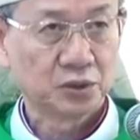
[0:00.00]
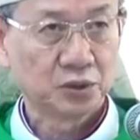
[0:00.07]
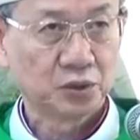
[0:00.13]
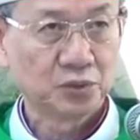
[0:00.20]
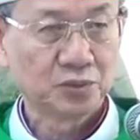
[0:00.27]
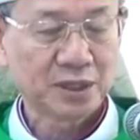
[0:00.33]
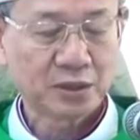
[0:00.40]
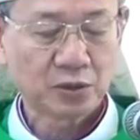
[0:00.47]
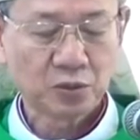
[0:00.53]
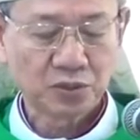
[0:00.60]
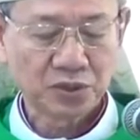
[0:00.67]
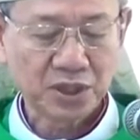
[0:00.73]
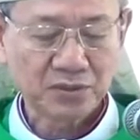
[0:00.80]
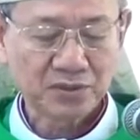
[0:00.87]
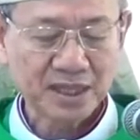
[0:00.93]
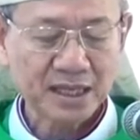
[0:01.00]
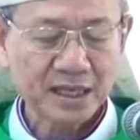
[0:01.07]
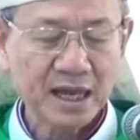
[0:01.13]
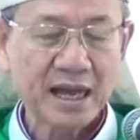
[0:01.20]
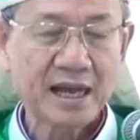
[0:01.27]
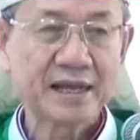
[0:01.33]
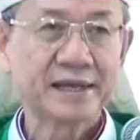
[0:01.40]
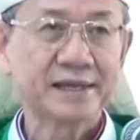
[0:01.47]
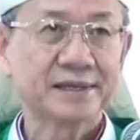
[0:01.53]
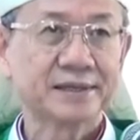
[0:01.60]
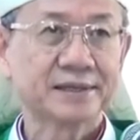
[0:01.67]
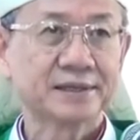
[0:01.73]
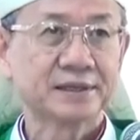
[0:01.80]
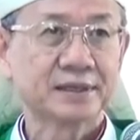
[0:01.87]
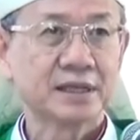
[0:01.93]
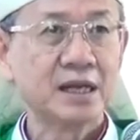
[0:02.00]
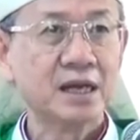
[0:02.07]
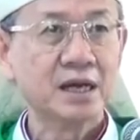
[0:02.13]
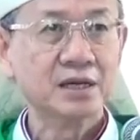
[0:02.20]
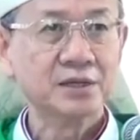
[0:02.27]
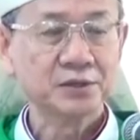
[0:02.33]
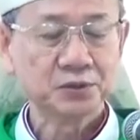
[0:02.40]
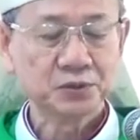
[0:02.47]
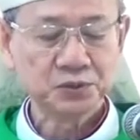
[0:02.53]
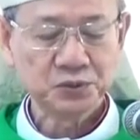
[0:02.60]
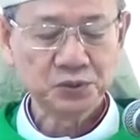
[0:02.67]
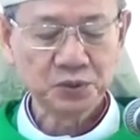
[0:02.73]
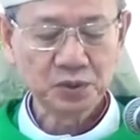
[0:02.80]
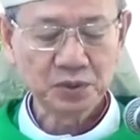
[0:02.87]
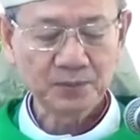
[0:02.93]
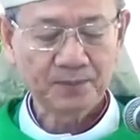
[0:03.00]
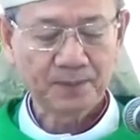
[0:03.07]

chúng ta cùng nhau nhắc lại cái lời của Chúa